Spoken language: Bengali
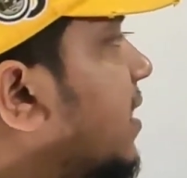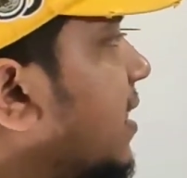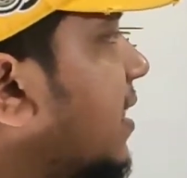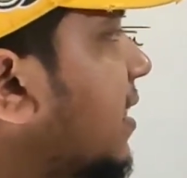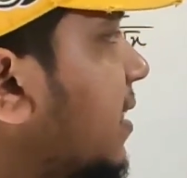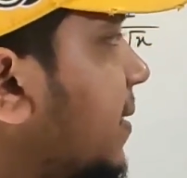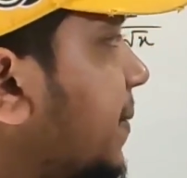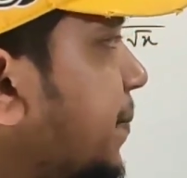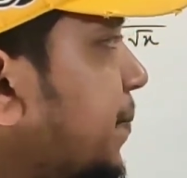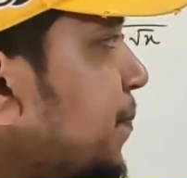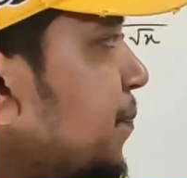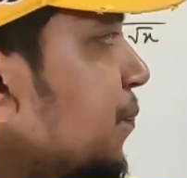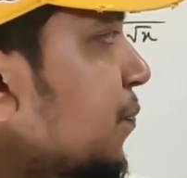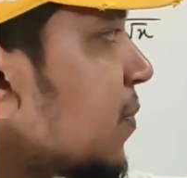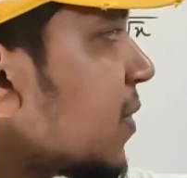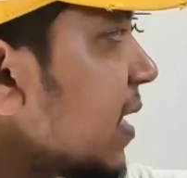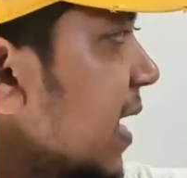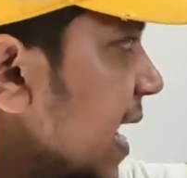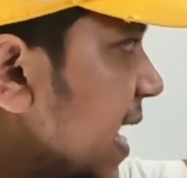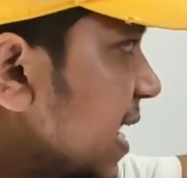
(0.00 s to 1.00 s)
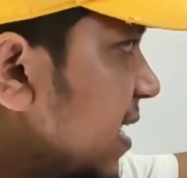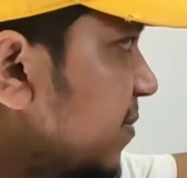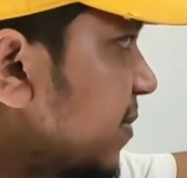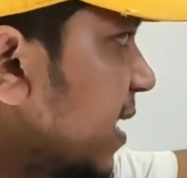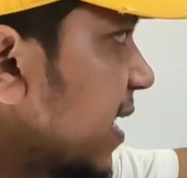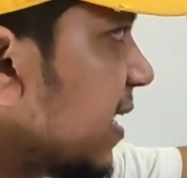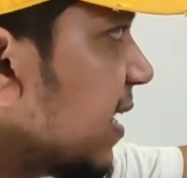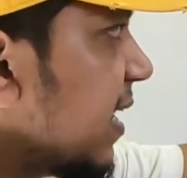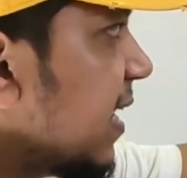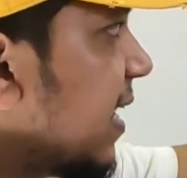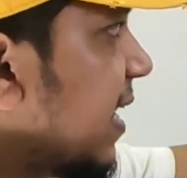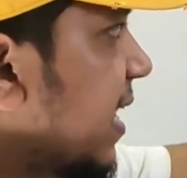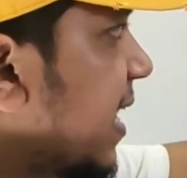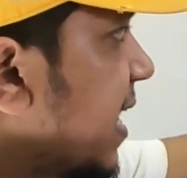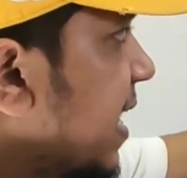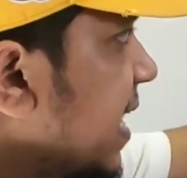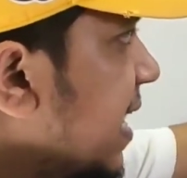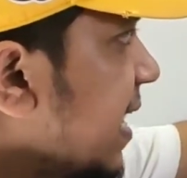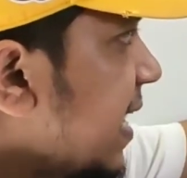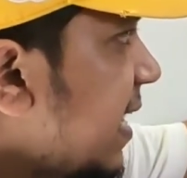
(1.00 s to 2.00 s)
যায় না এইবার
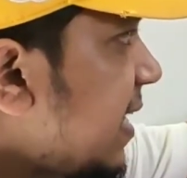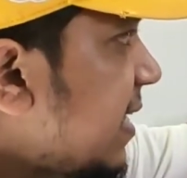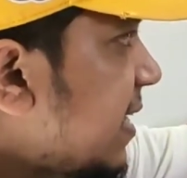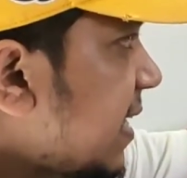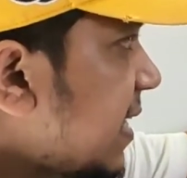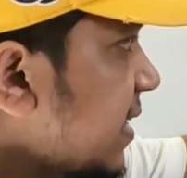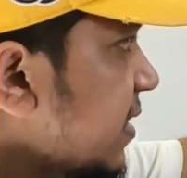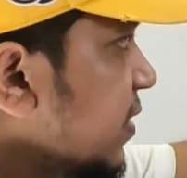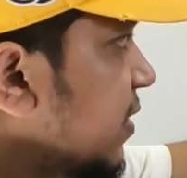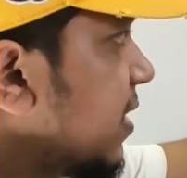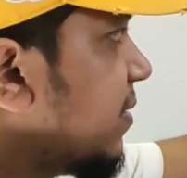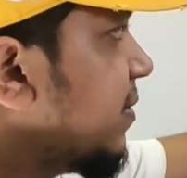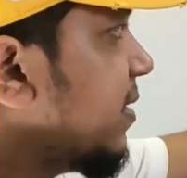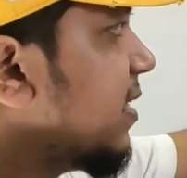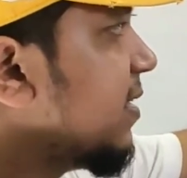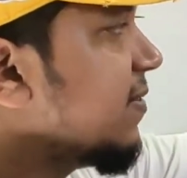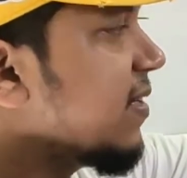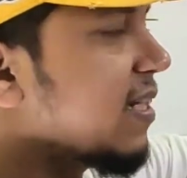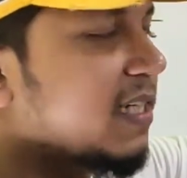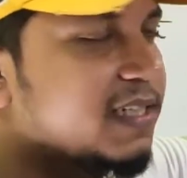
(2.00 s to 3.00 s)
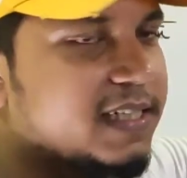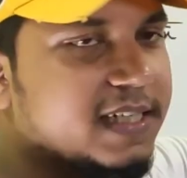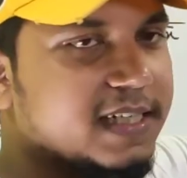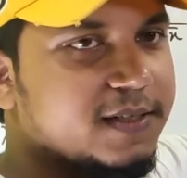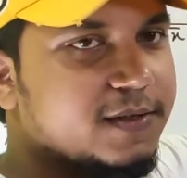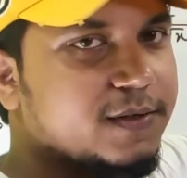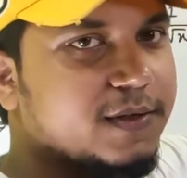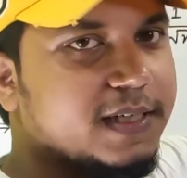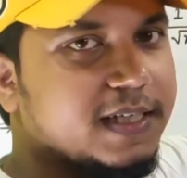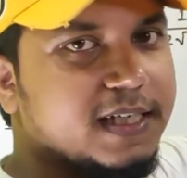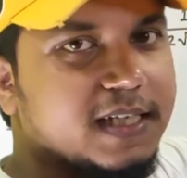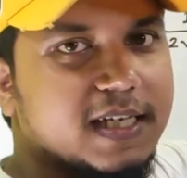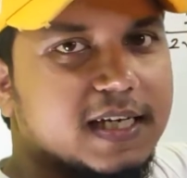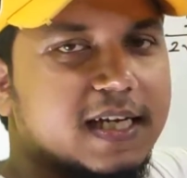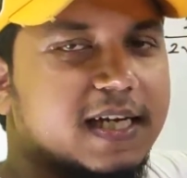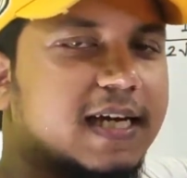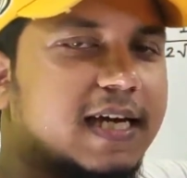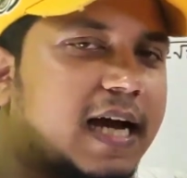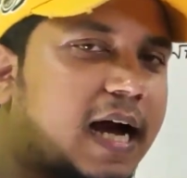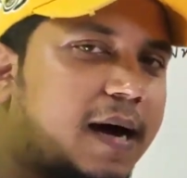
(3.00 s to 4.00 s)
এইটাকে যদি আমি ডিফারেন্সিয়েট করি
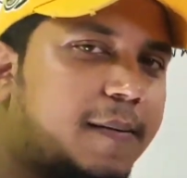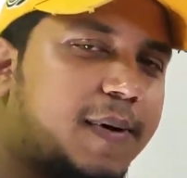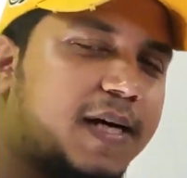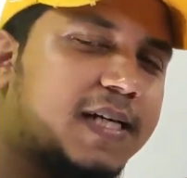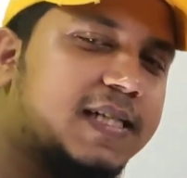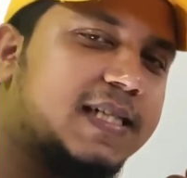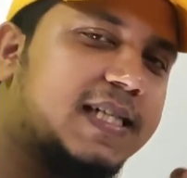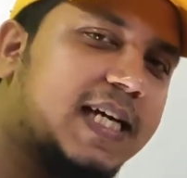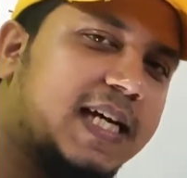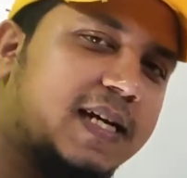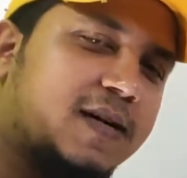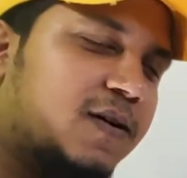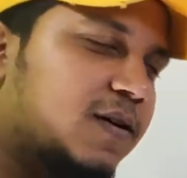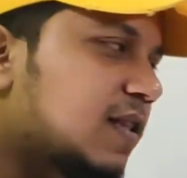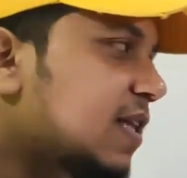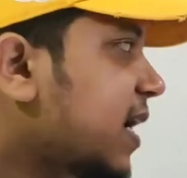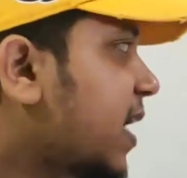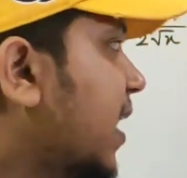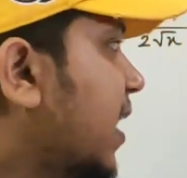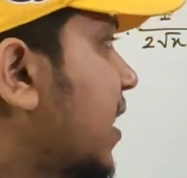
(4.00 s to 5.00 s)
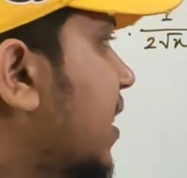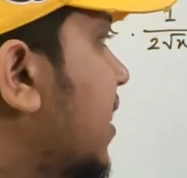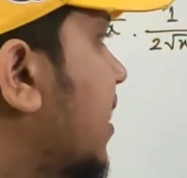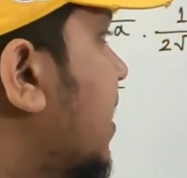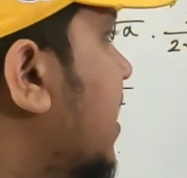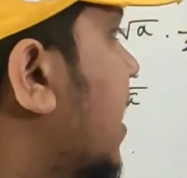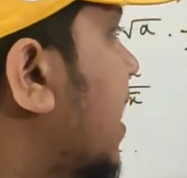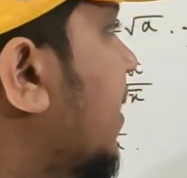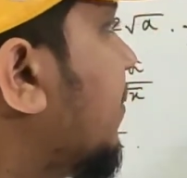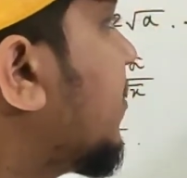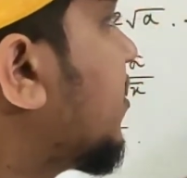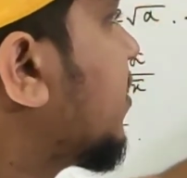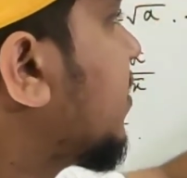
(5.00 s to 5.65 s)
আমার যেই কথা আমি